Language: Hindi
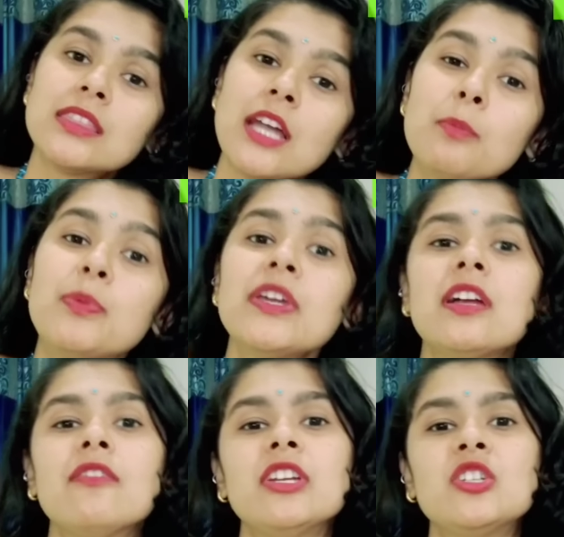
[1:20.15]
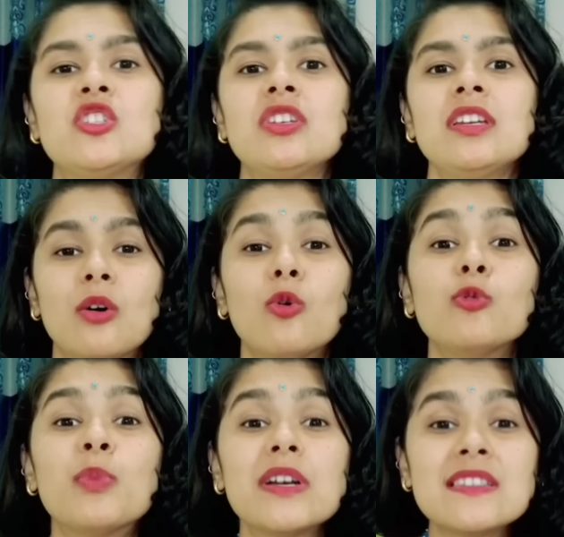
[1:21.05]
तब भी रवीश जी
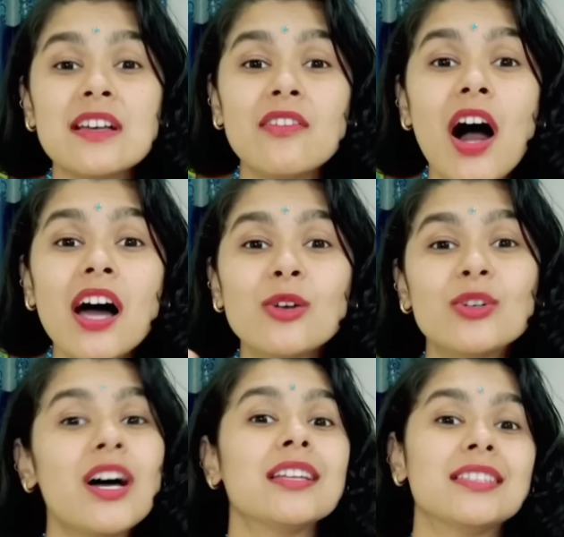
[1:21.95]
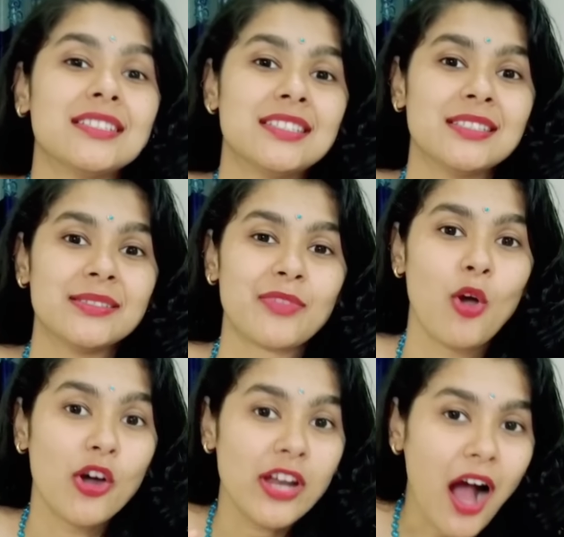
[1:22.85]
उन पर सवाल उठाते थे
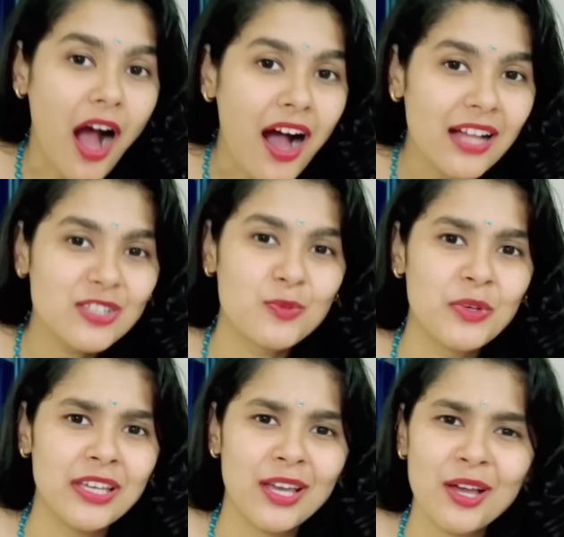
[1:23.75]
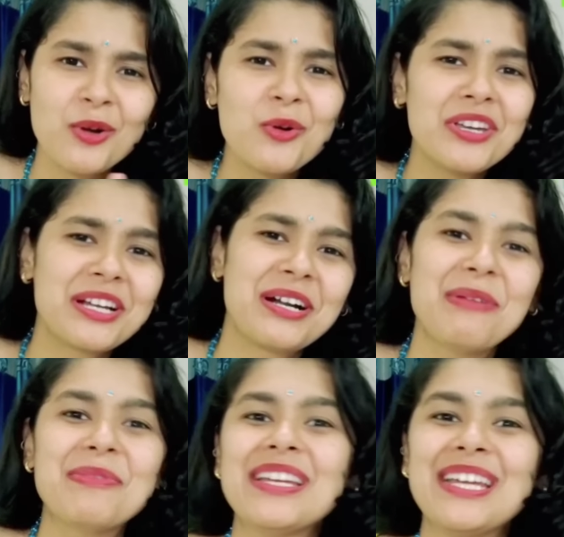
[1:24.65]
और आज भी कोई
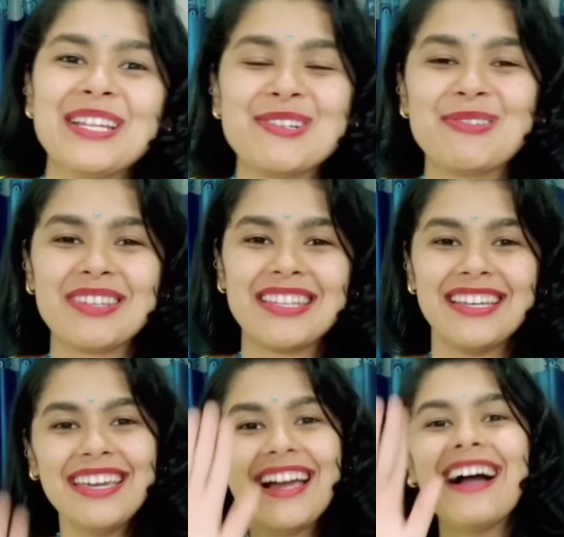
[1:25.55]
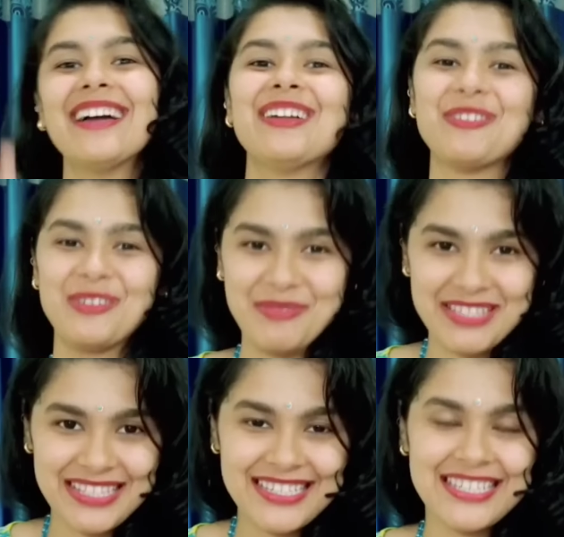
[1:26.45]
कमी नहीं छोड़ते हे हाय हेलो
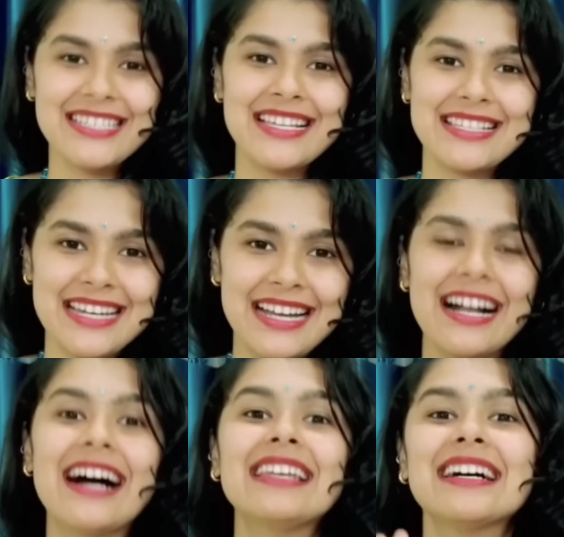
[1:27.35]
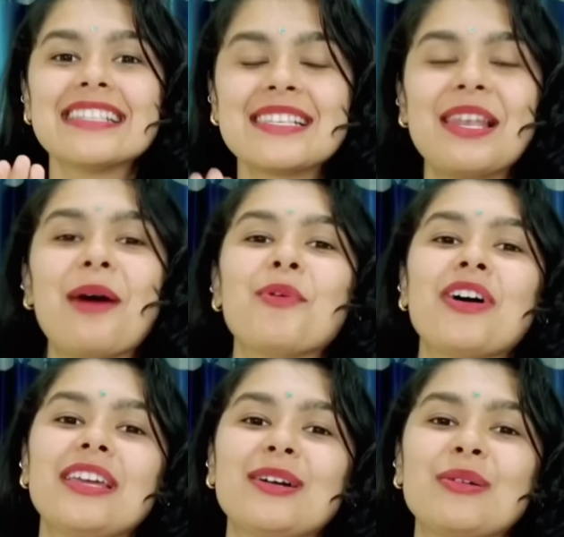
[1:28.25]
नमस्ते जी सत श्रीकाल अस्सलाम
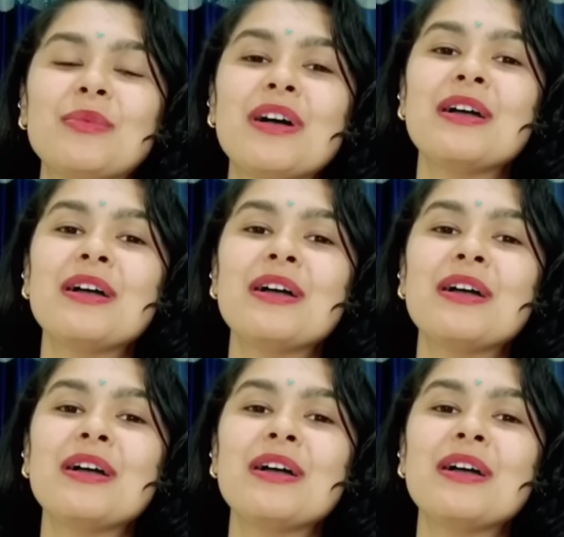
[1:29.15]
वालेकुम